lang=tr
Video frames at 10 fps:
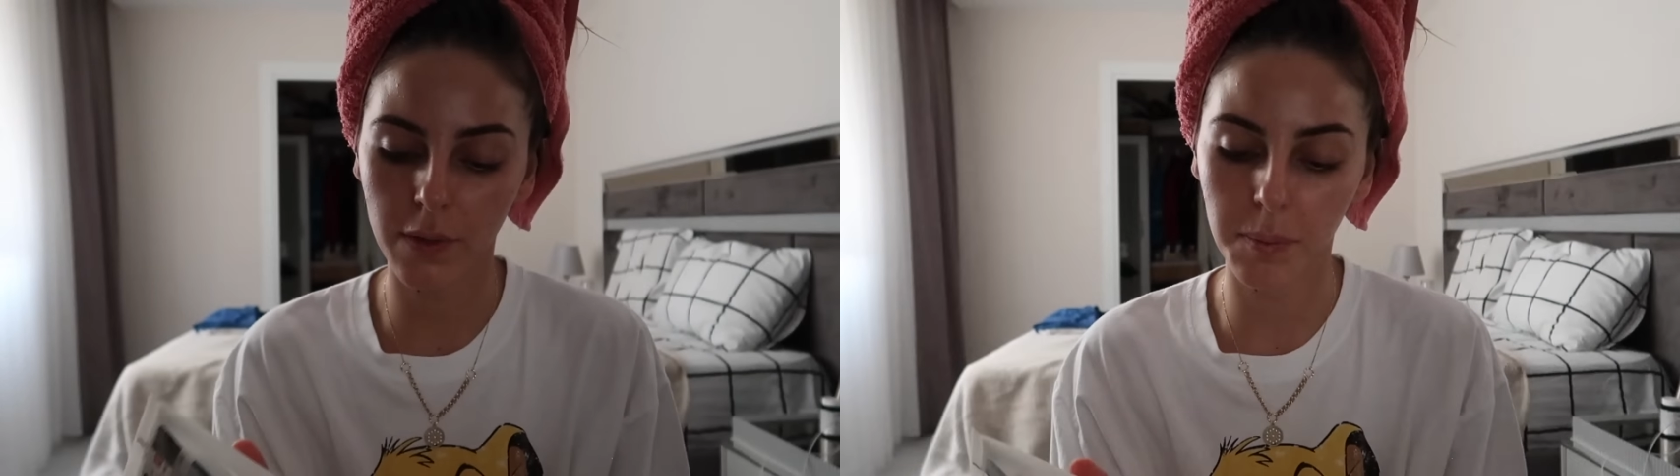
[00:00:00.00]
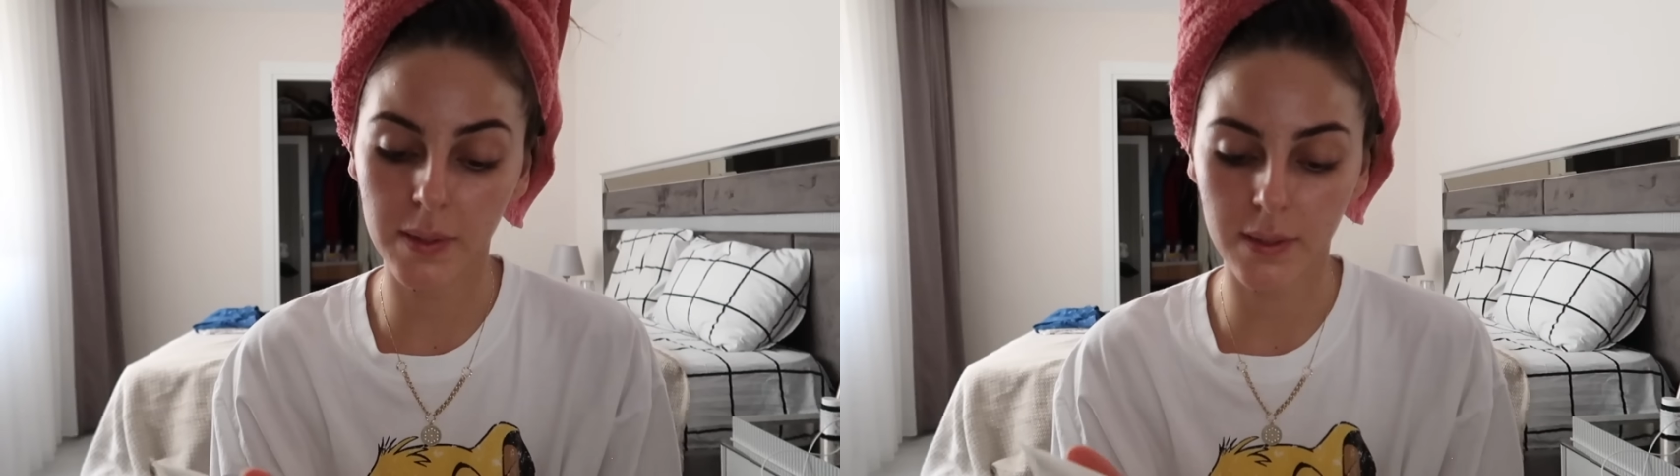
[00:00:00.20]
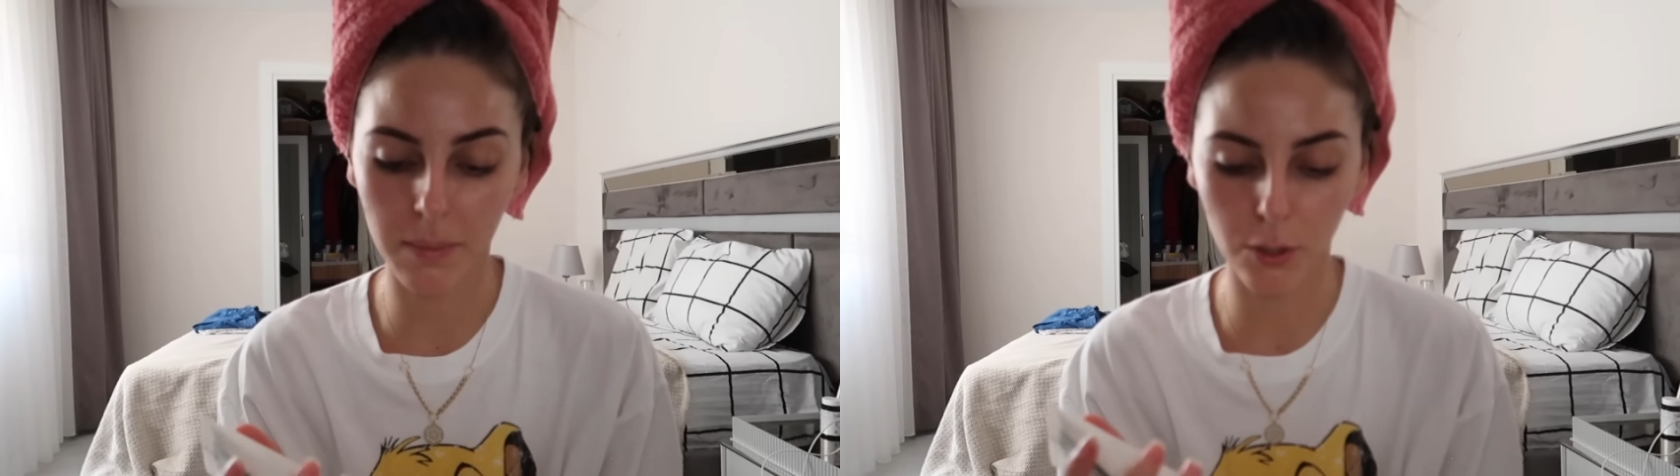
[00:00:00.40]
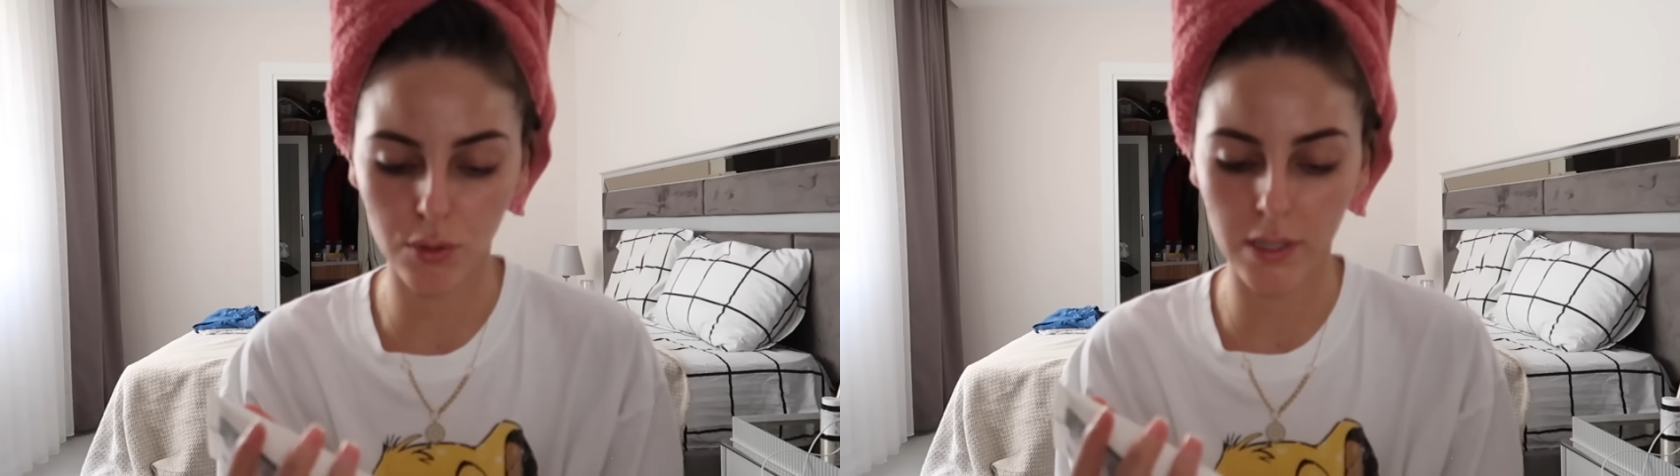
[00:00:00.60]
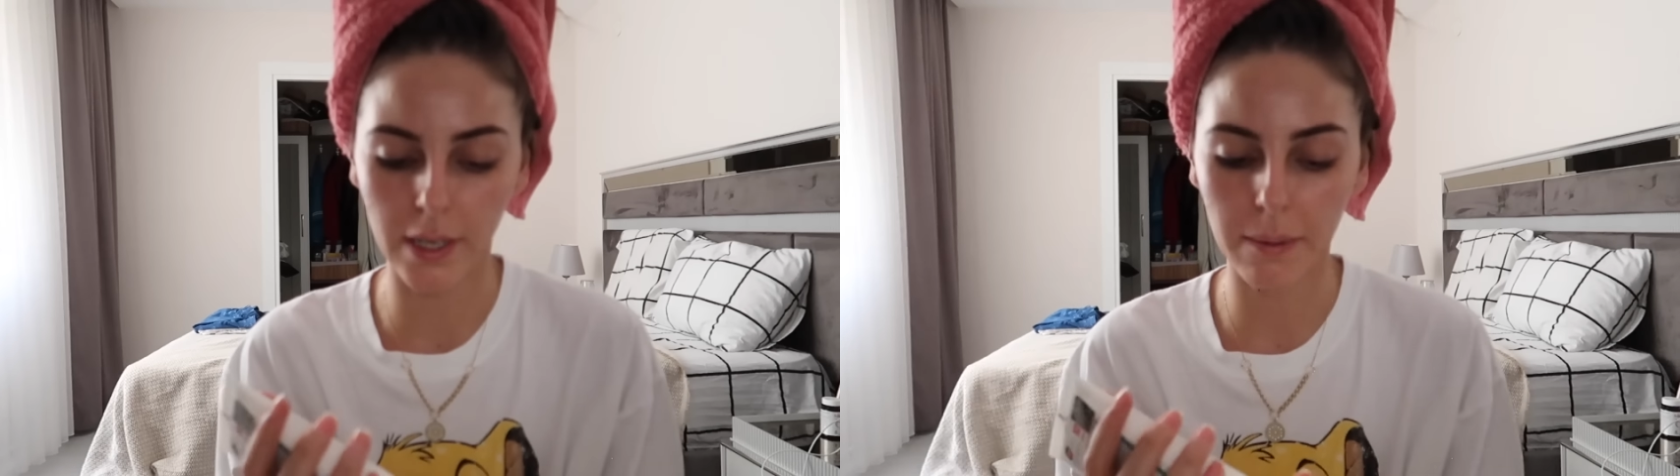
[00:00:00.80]
ve bitirmek
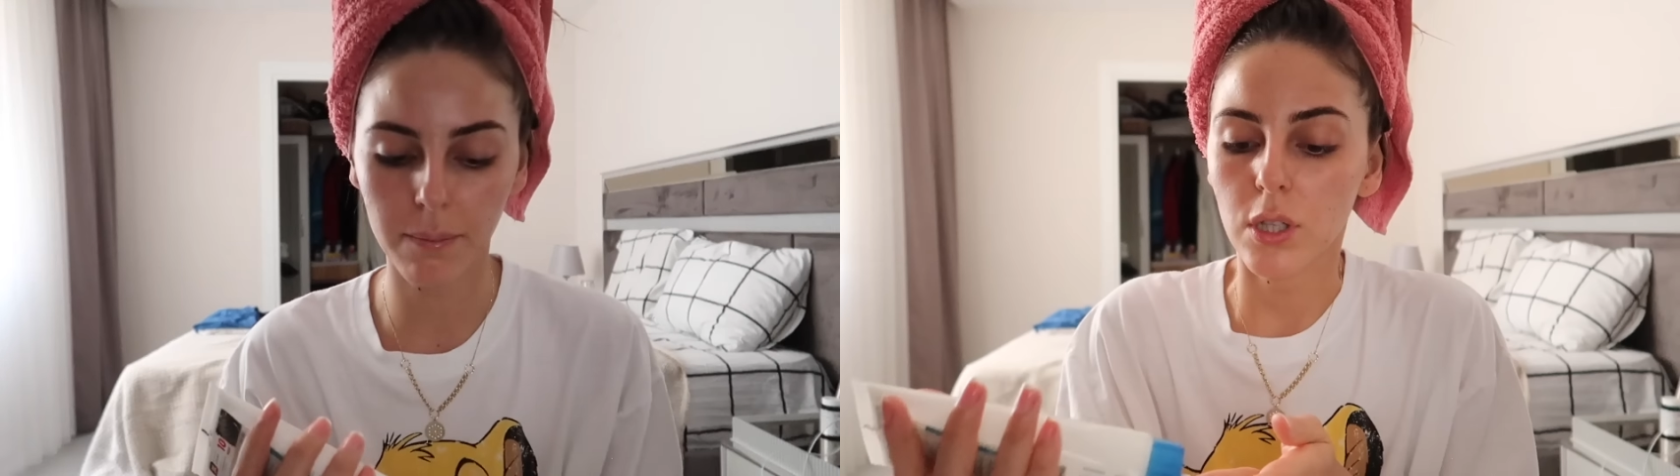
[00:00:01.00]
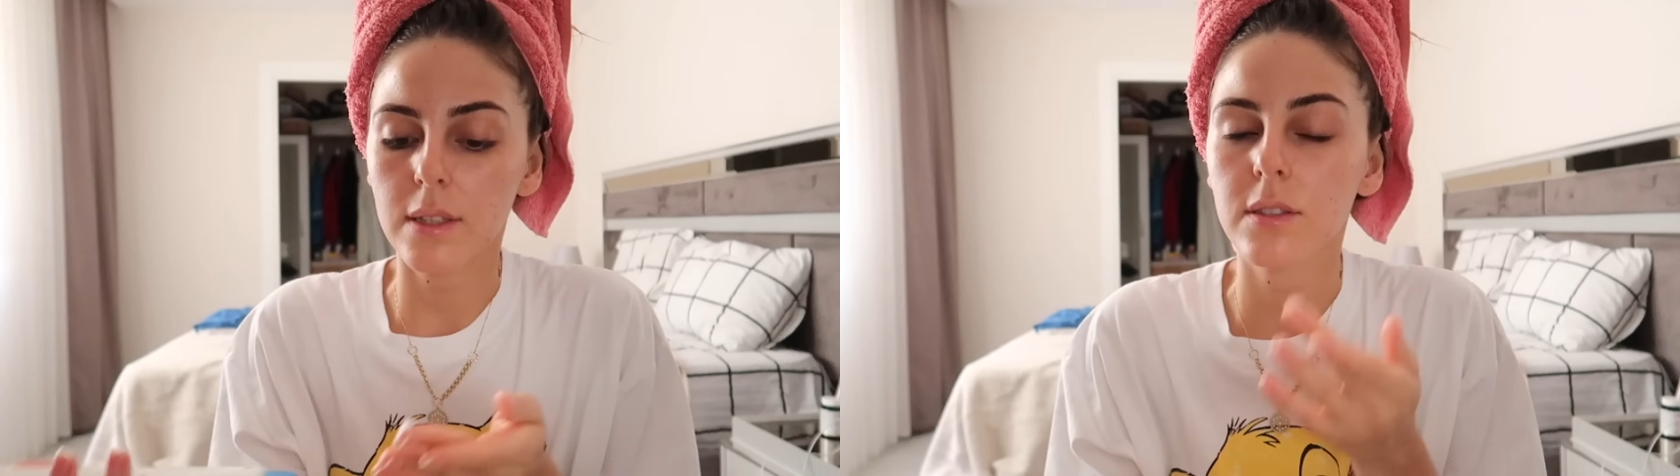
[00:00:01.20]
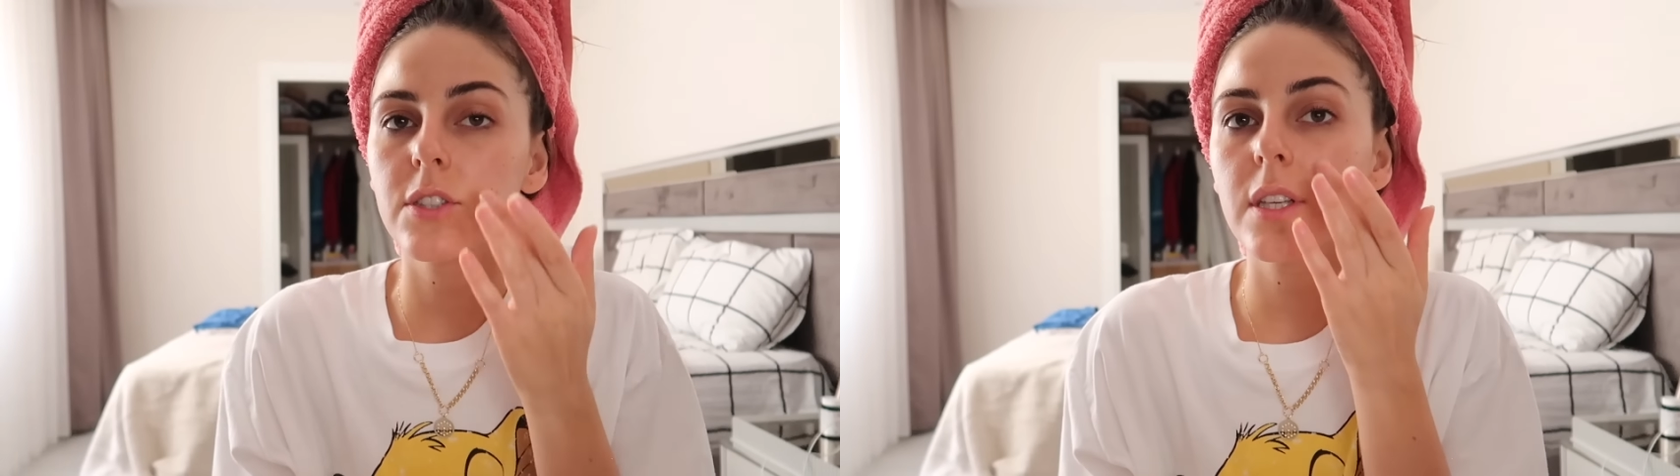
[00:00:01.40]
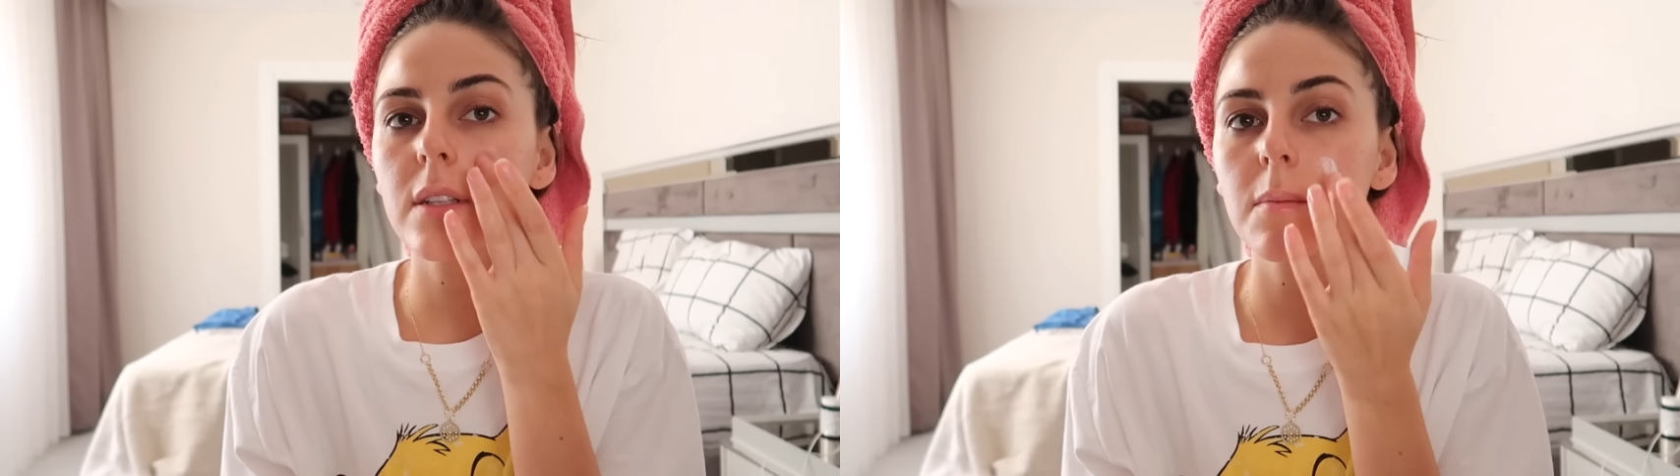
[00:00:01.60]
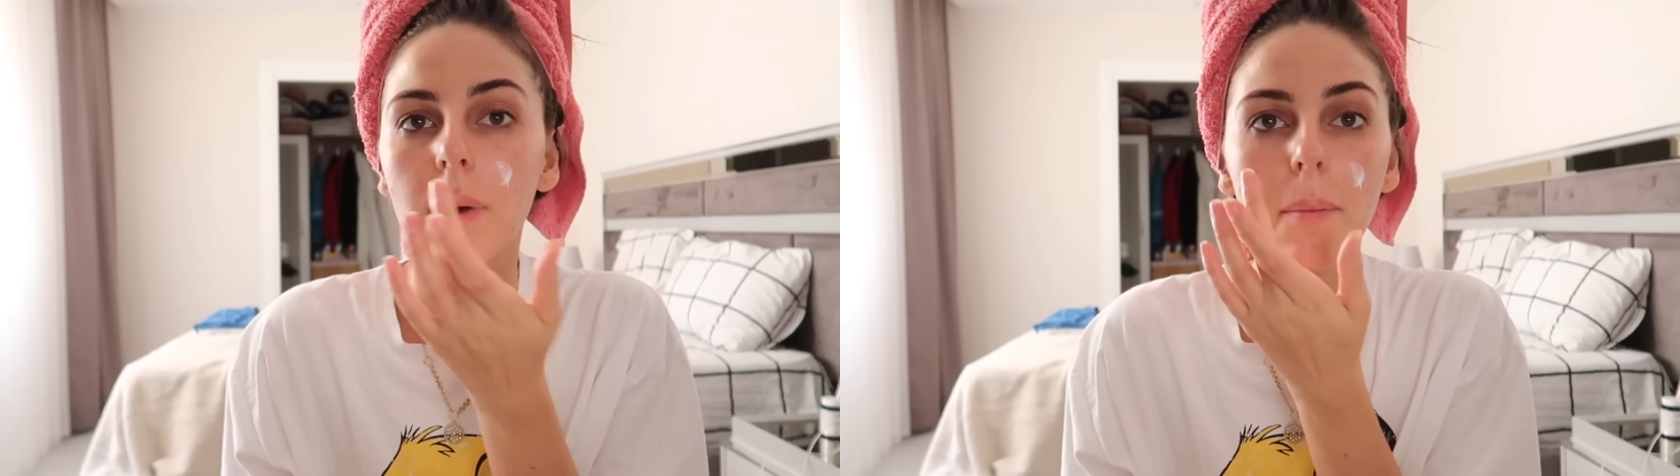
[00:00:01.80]
üzereyim. Bunu
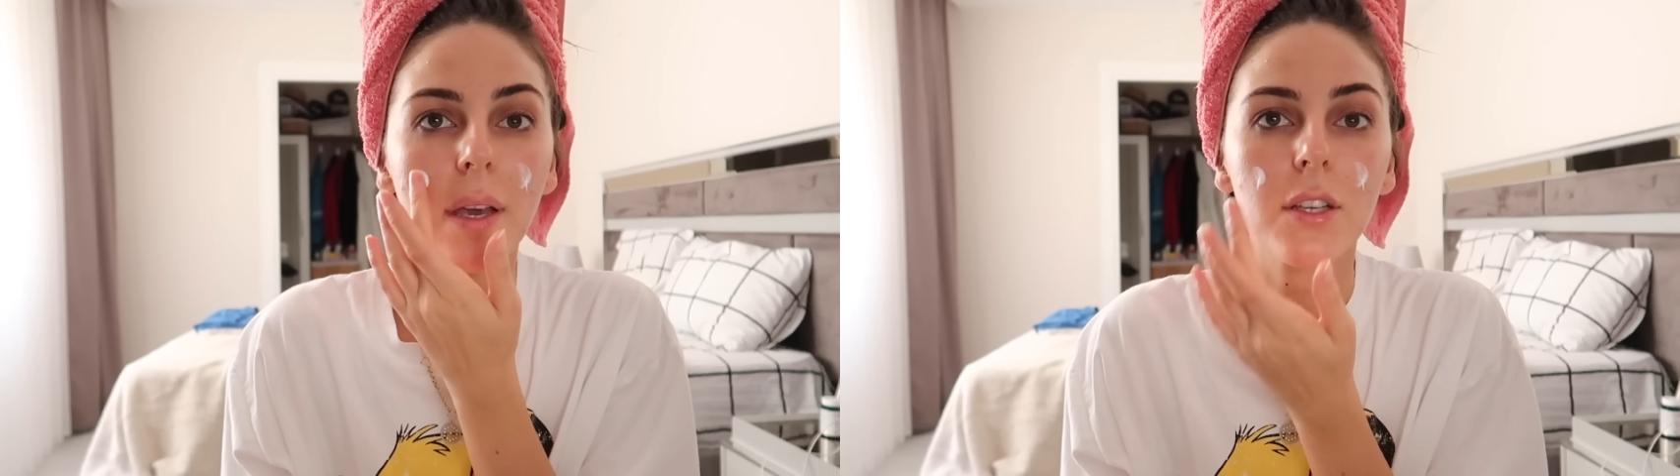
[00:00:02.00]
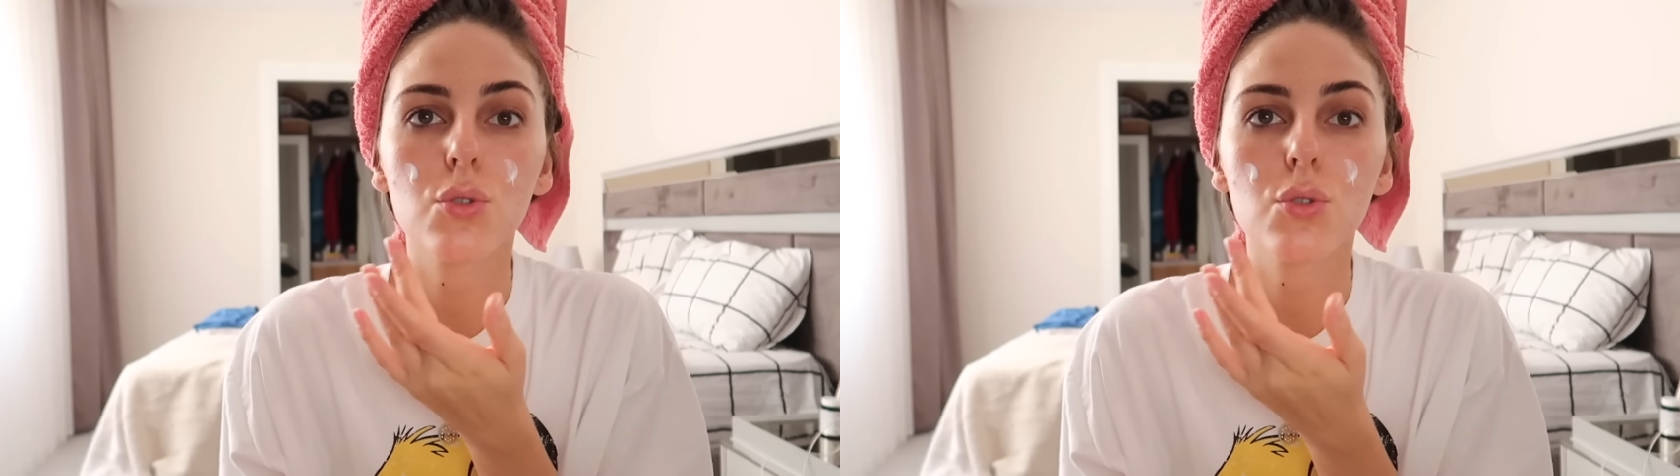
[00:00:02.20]
yetişkin, bebek,